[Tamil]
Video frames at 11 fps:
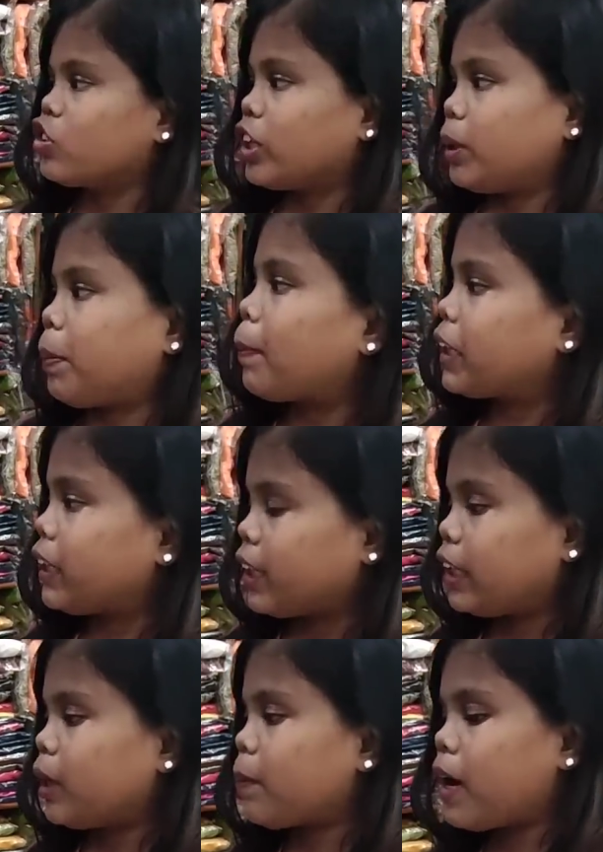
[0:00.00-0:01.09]
ஸோ இப்போ பார்த்தீங்கன்னா
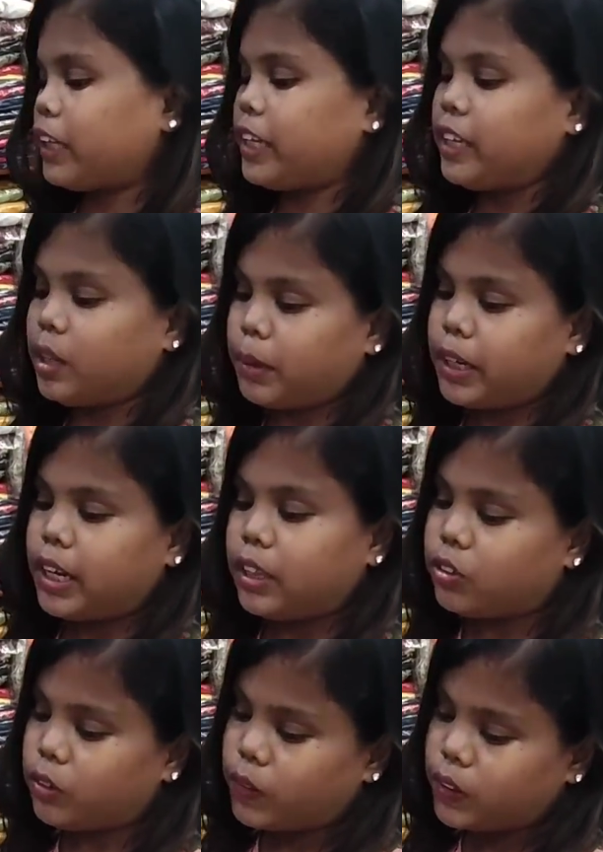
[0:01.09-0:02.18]
தீபாவளிக்கு இந்த மாதிரி
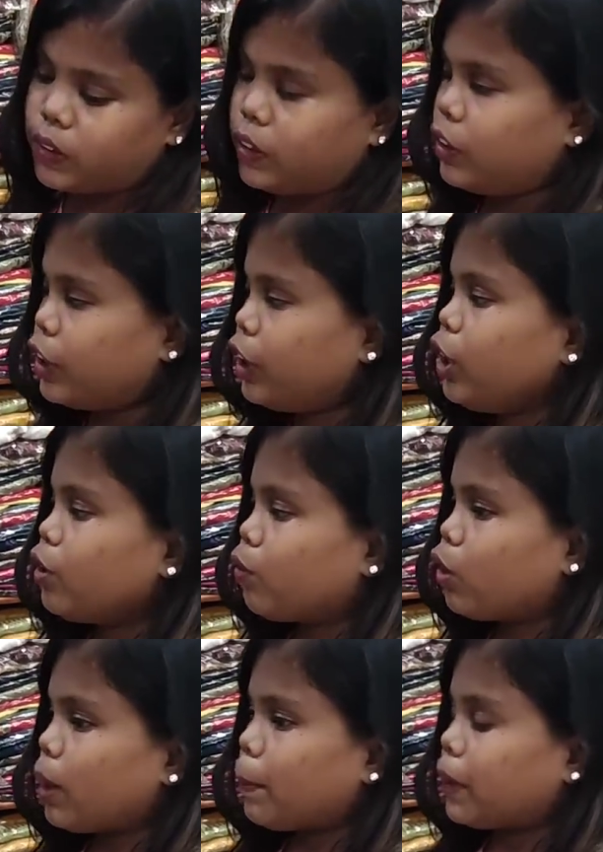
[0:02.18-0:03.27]
கலெக்ஷன் வந்துருக்குது
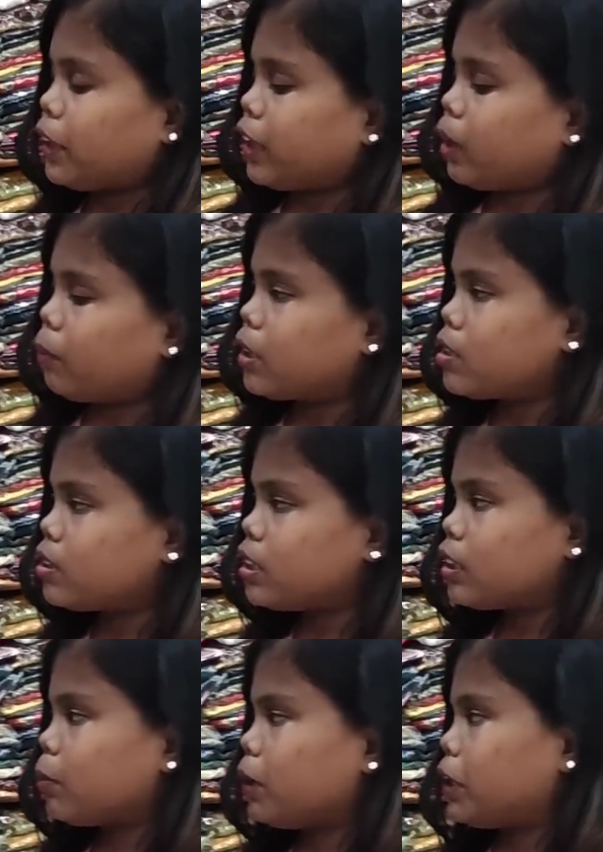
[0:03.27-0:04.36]
ஃபுல்லாக பார்த்தீங்கன்னா நம்மளுக்கு
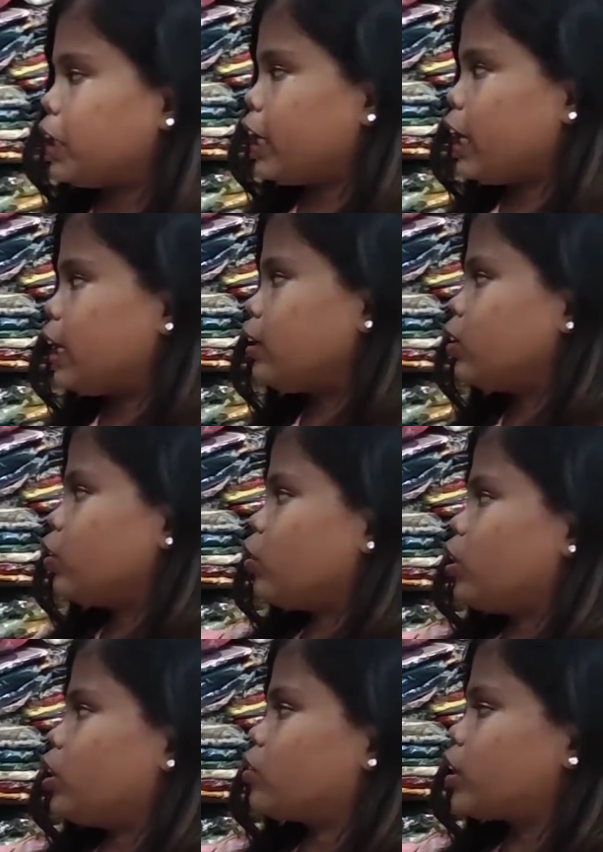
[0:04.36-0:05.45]
சில்க் மெட்டீரியலில்
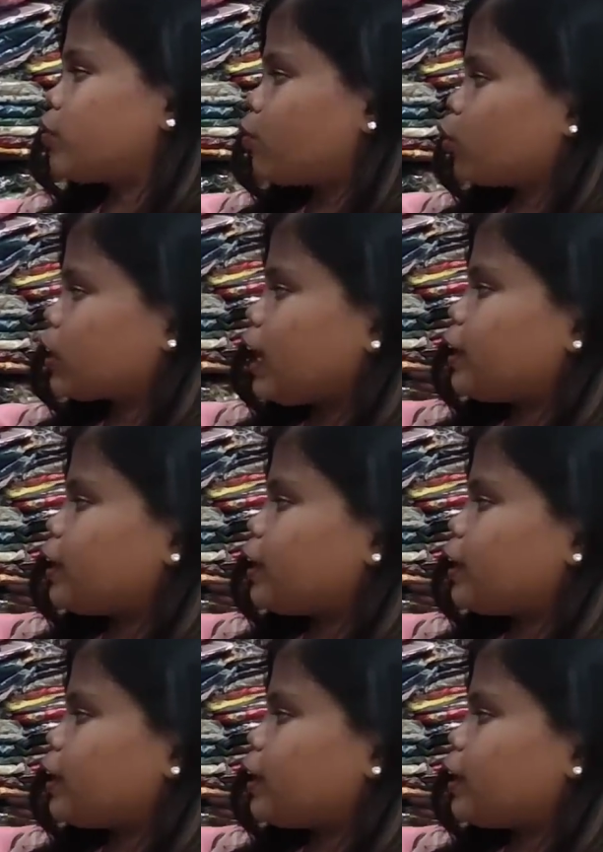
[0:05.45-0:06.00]
ஒரு த்ரீ ஃபோர்த்